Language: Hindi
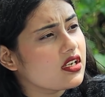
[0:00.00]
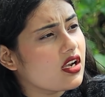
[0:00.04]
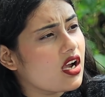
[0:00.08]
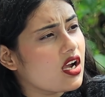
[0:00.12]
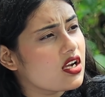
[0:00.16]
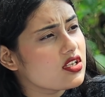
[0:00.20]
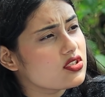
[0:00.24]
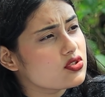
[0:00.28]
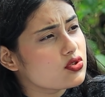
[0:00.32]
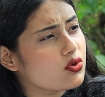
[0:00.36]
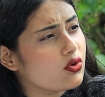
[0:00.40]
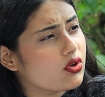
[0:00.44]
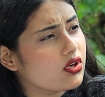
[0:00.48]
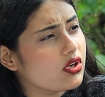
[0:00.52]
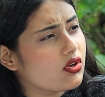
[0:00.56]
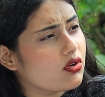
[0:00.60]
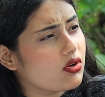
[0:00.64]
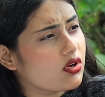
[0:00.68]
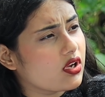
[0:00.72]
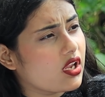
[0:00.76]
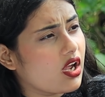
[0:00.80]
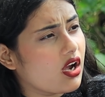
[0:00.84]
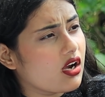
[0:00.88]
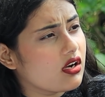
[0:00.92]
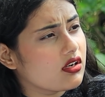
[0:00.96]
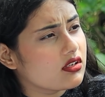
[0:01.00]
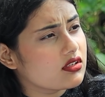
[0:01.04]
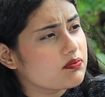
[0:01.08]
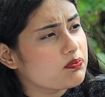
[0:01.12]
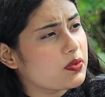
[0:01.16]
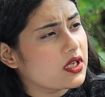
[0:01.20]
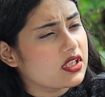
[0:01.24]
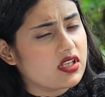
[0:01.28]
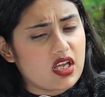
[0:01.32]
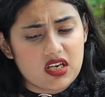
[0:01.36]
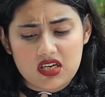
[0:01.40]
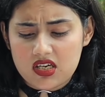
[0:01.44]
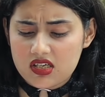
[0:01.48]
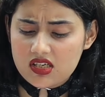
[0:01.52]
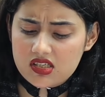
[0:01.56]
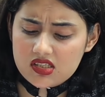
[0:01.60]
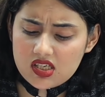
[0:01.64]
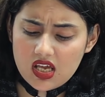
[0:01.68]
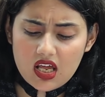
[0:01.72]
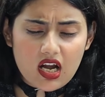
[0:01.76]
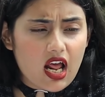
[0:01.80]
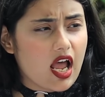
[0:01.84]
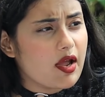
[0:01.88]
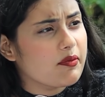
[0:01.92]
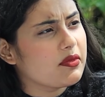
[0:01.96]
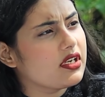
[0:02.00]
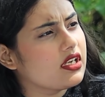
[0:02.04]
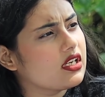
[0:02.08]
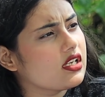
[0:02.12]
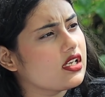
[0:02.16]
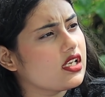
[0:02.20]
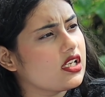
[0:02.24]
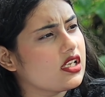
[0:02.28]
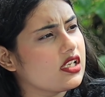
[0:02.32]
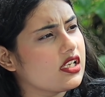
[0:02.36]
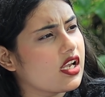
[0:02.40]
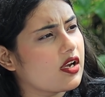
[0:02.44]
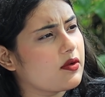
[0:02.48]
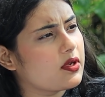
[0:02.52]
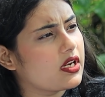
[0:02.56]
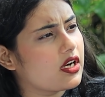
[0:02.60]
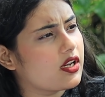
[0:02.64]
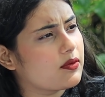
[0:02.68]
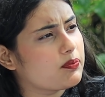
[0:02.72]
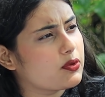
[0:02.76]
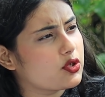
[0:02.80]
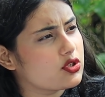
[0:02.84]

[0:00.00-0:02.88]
नहीं कहाँ चोरी हो गया पता नहीं किस हरामी ने ले लिया मेरा